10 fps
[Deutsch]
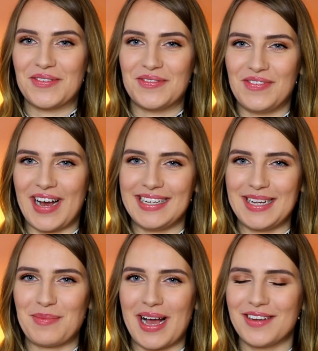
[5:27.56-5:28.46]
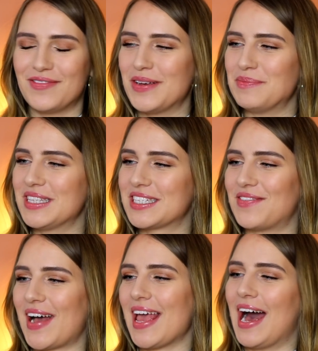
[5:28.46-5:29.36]
Weiter machen wir mit
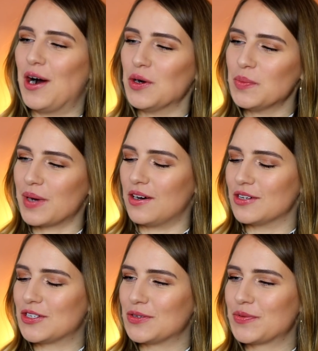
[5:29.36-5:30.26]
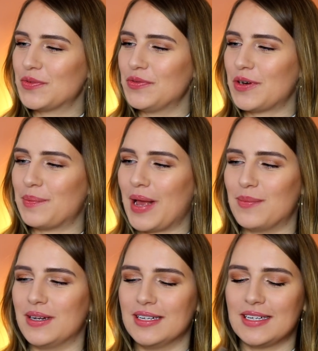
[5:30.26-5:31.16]
zwei Augenbrauenstiften von
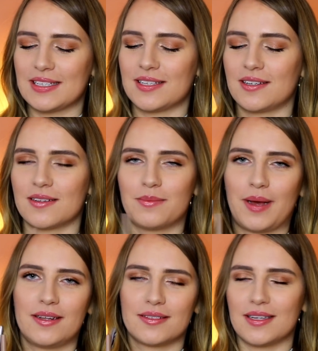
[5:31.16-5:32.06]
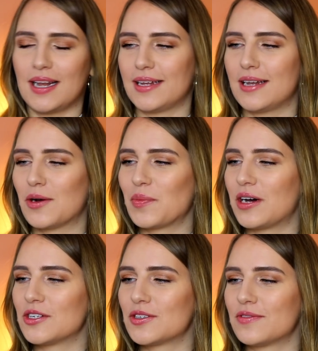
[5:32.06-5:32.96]
Maybelline. Das sind beides die gleichen
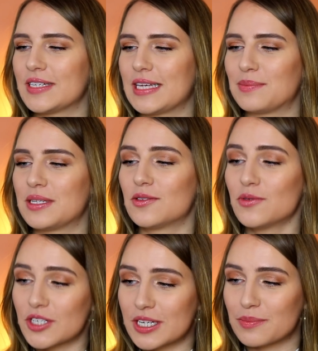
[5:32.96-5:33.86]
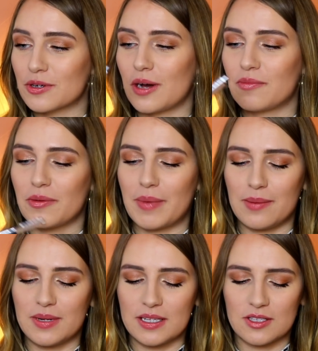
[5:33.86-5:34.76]
Augenbrauenstifte. Ich habe die zugeschickt bekommen von
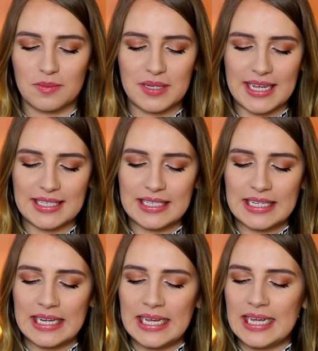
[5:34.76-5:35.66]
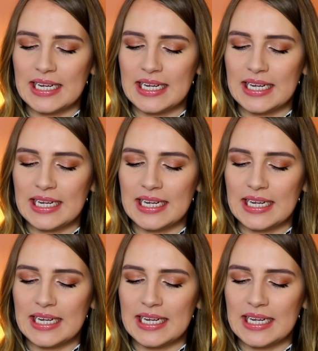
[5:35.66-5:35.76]
Maybelline zum Testen.